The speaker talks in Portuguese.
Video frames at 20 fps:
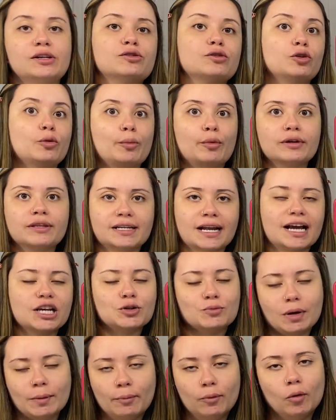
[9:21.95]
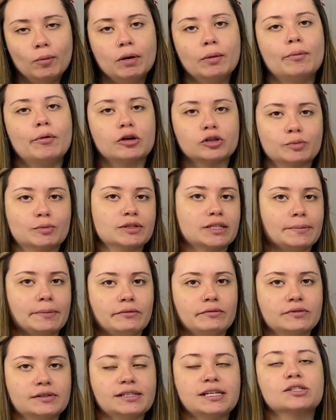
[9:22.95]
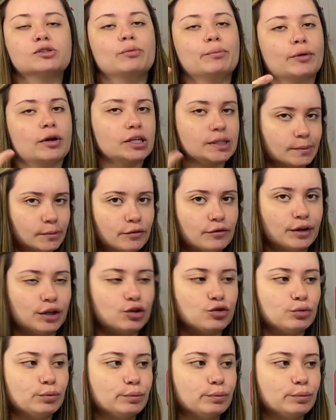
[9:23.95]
tudo por trás de uma publi, eu posso mostrar pra vocês no próximo vídeo.